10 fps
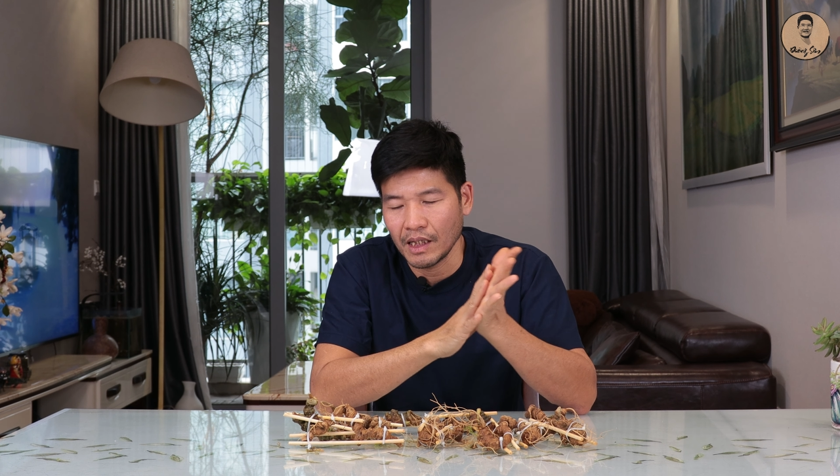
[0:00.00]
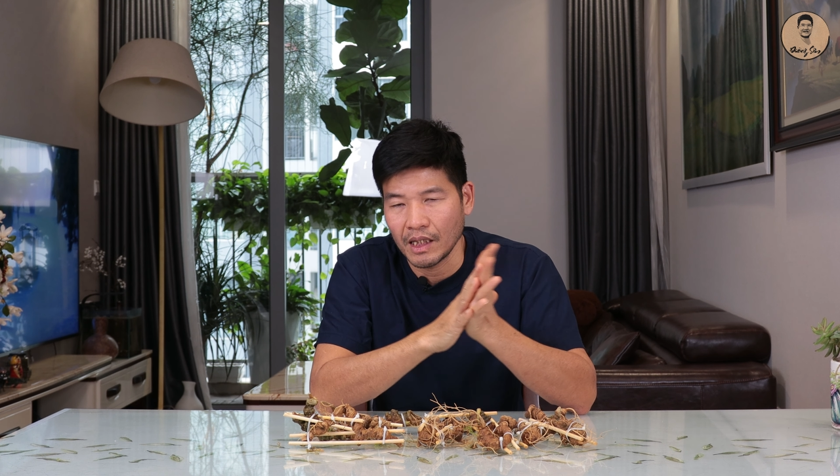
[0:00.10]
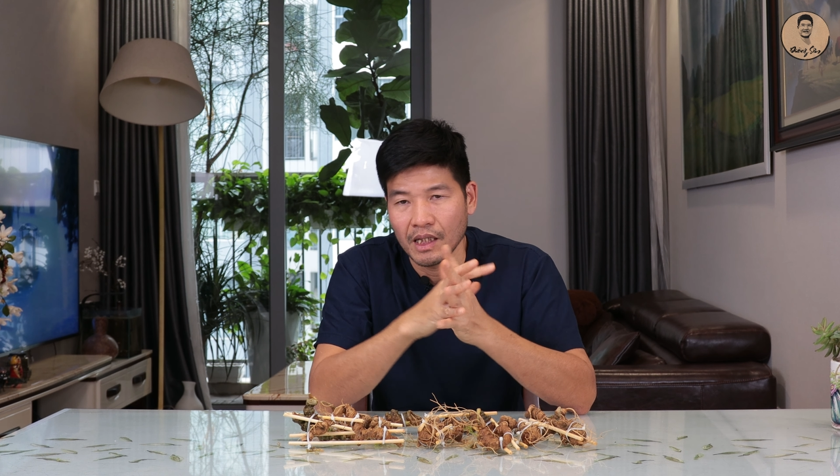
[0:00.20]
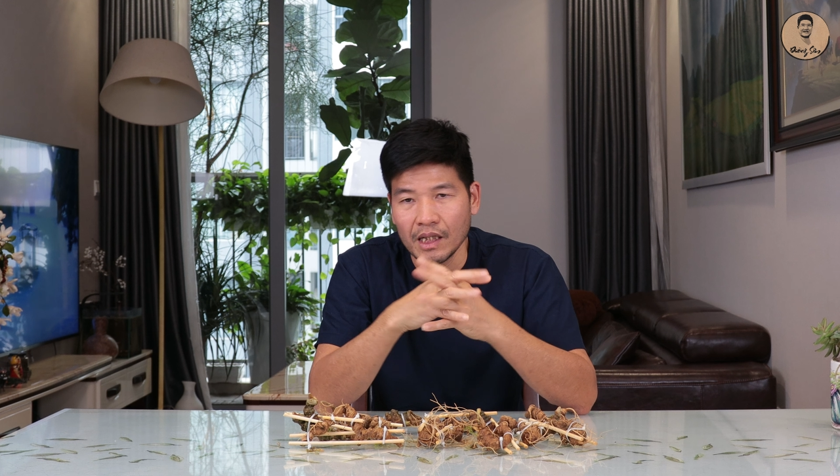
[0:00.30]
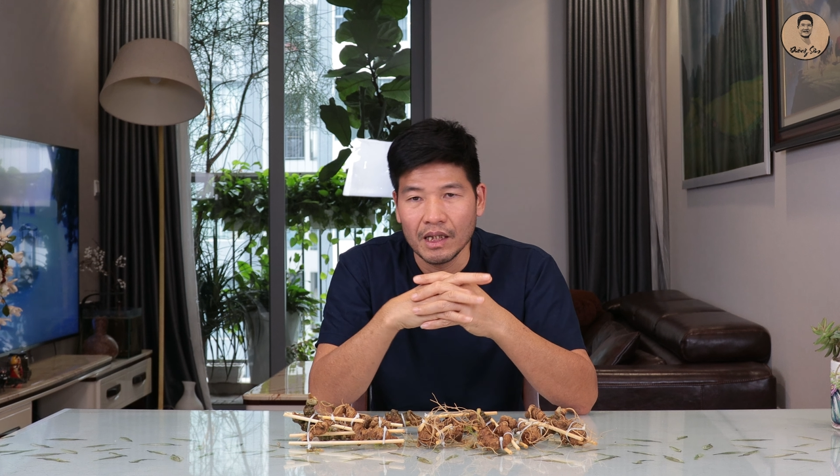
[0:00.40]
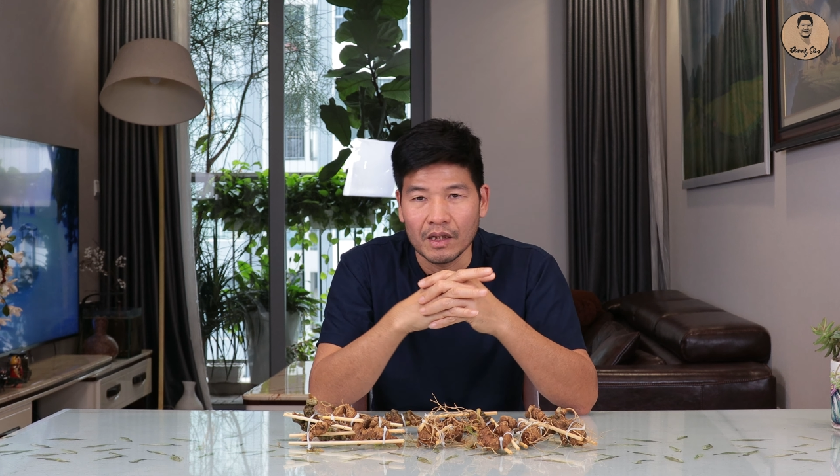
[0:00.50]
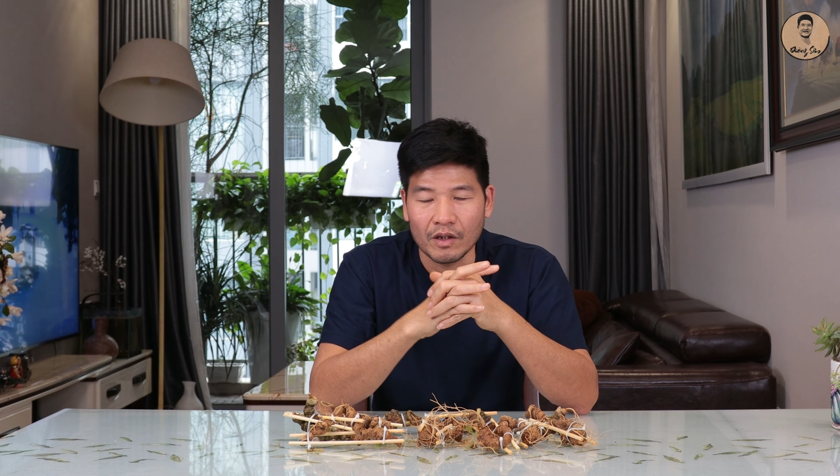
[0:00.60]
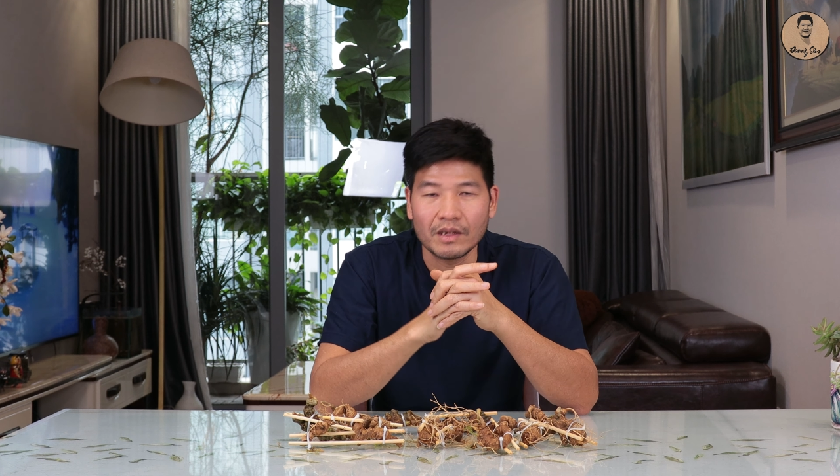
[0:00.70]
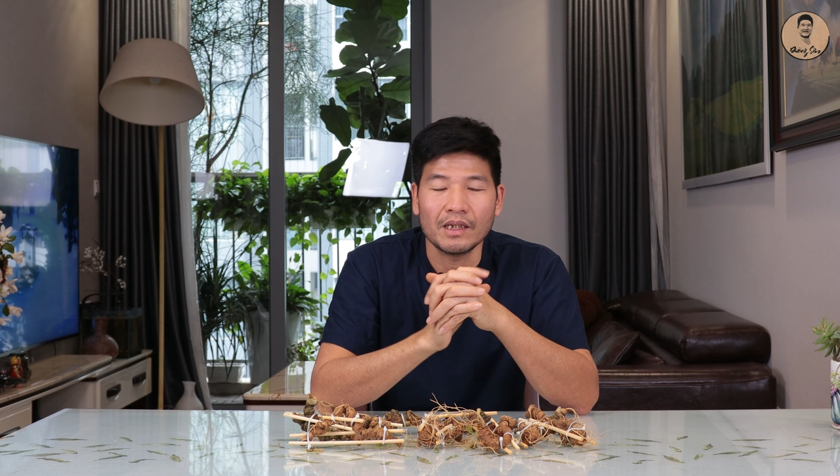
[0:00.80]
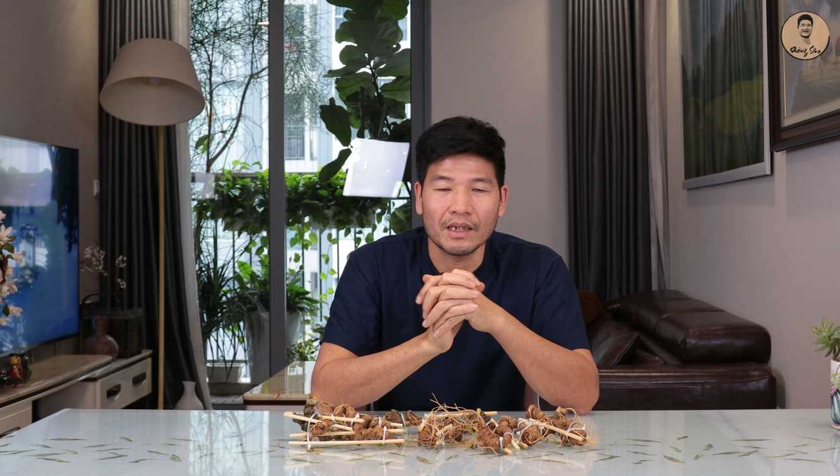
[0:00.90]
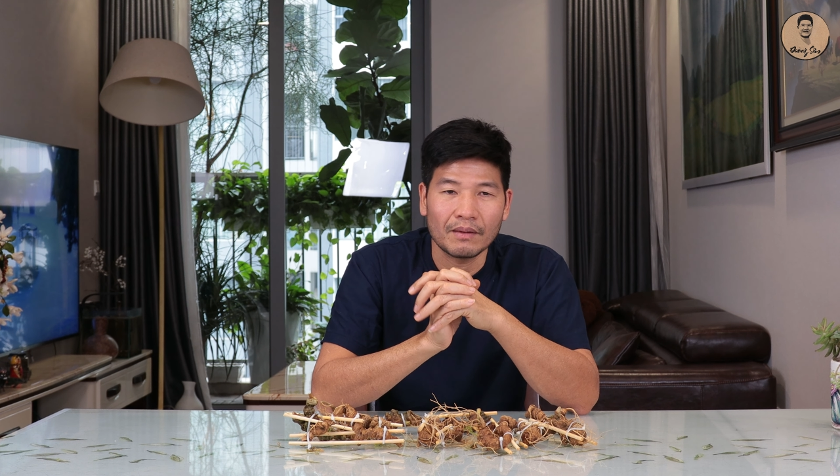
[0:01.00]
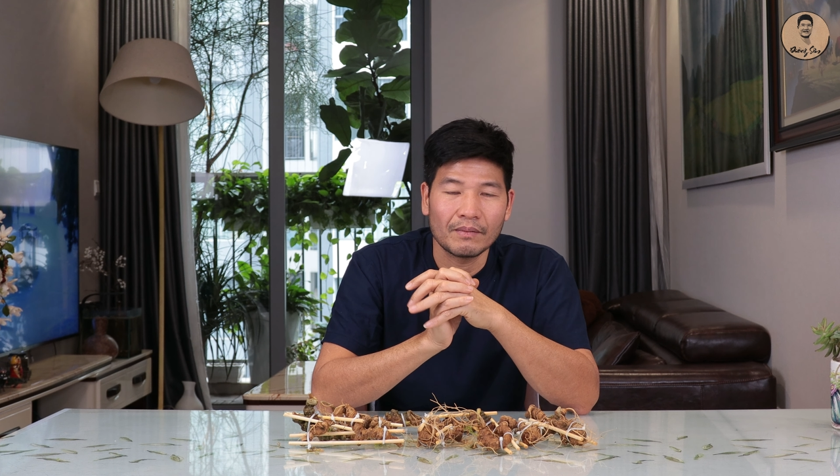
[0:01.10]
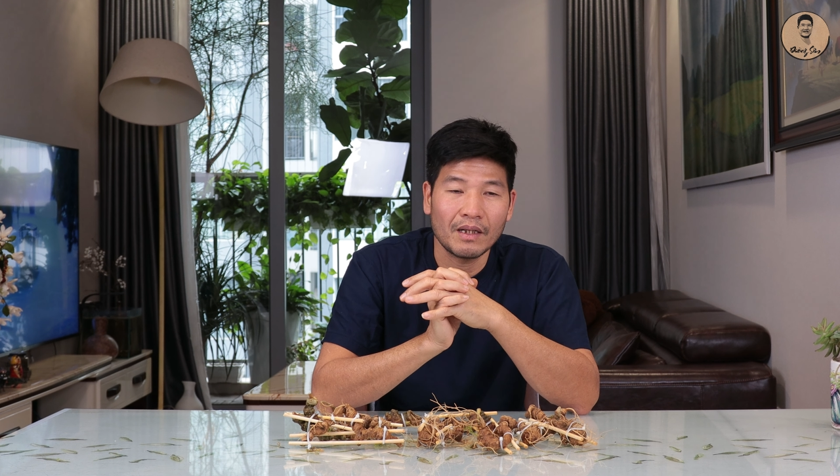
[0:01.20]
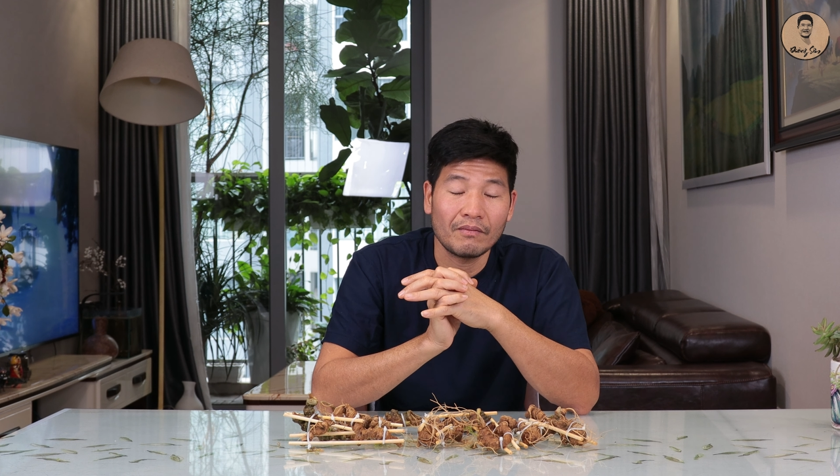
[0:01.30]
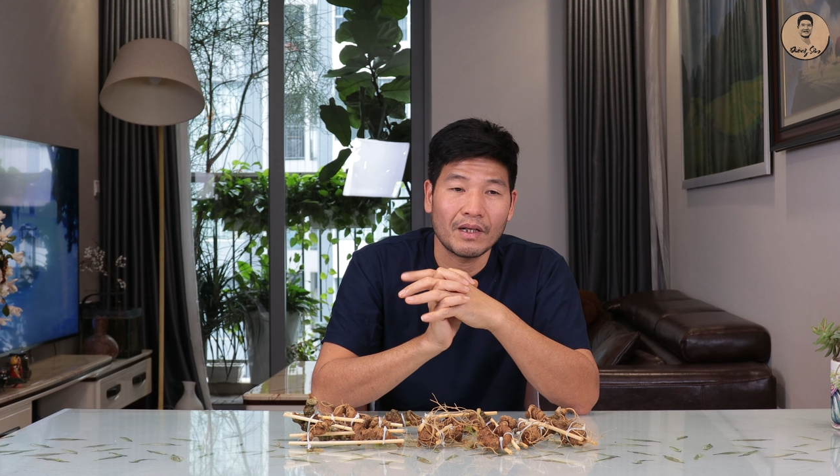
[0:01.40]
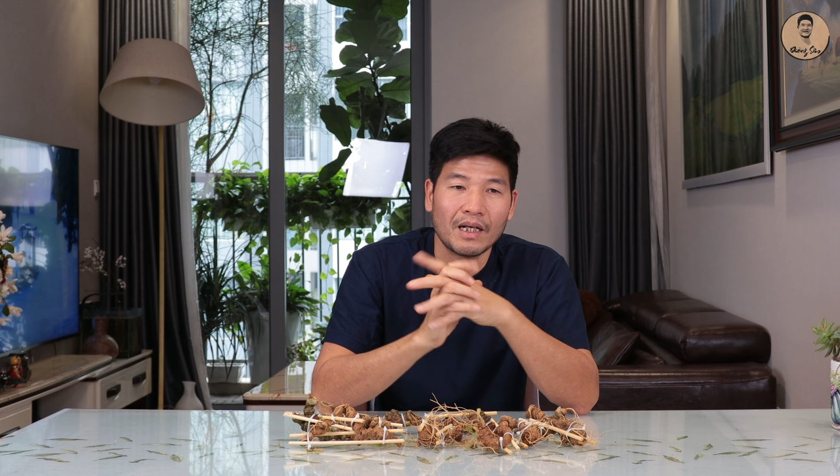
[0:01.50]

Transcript: là nó chính là Tam Thất.